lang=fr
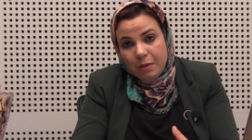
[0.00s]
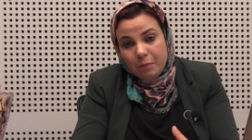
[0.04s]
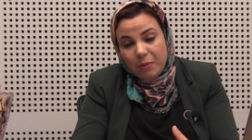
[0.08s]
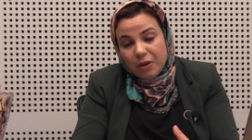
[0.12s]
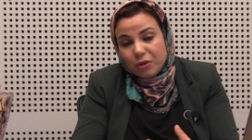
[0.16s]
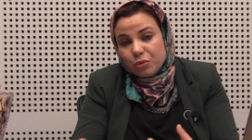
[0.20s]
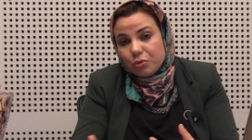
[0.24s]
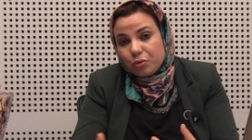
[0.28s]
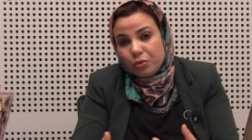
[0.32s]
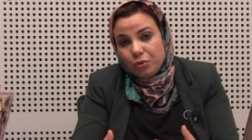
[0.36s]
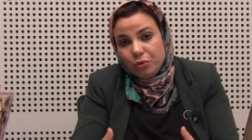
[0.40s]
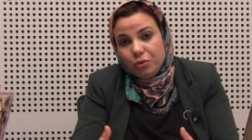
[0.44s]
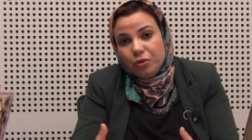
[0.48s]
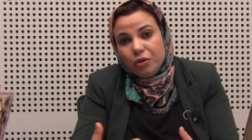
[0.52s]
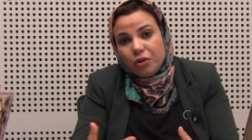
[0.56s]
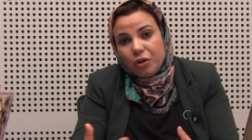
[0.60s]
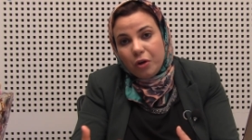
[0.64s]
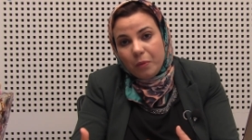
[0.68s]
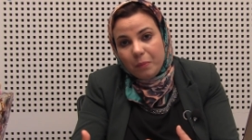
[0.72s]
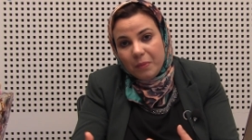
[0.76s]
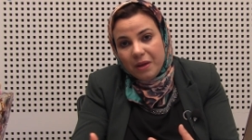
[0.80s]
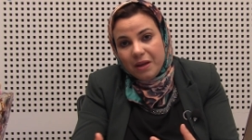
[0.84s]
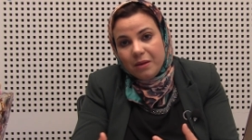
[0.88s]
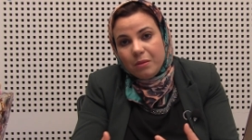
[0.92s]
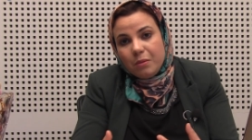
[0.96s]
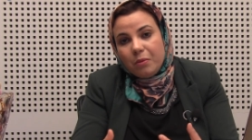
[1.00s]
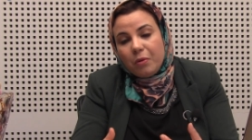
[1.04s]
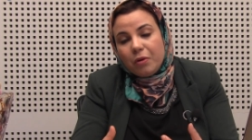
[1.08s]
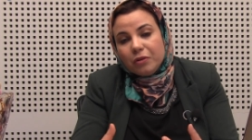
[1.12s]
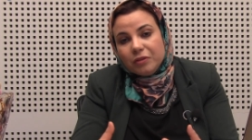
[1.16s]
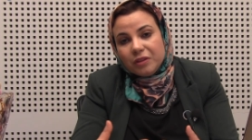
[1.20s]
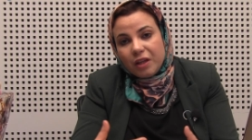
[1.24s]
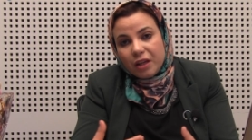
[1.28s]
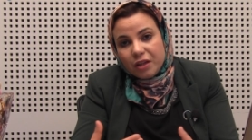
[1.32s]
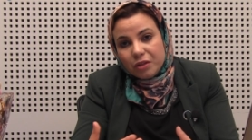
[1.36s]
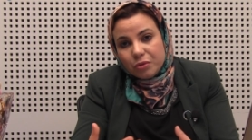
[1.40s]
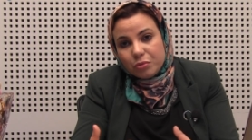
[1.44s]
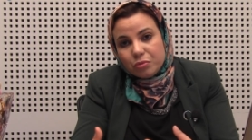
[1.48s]
parce que quand même,
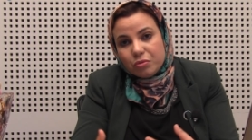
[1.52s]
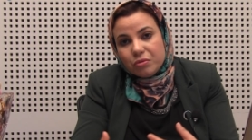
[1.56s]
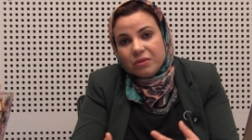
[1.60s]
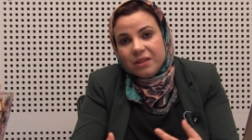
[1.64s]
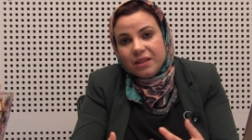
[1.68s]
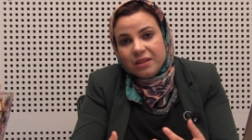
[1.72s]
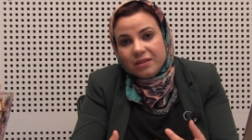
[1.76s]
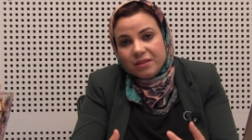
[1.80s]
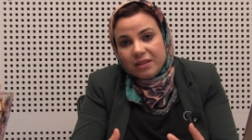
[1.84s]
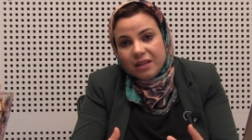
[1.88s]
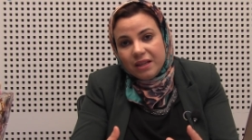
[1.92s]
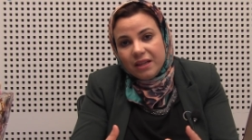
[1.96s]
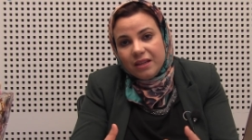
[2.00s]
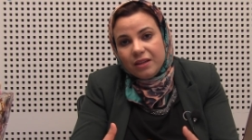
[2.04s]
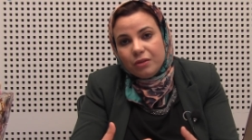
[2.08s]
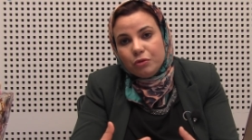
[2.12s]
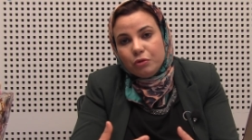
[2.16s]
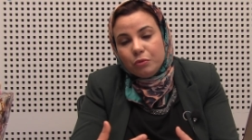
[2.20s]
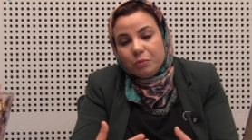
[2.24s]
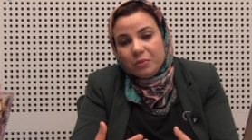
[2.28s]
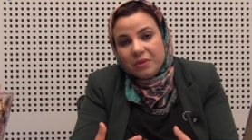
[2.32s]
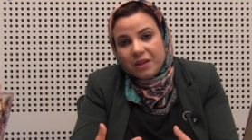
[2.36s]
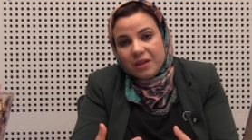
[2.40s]
on a utilisé le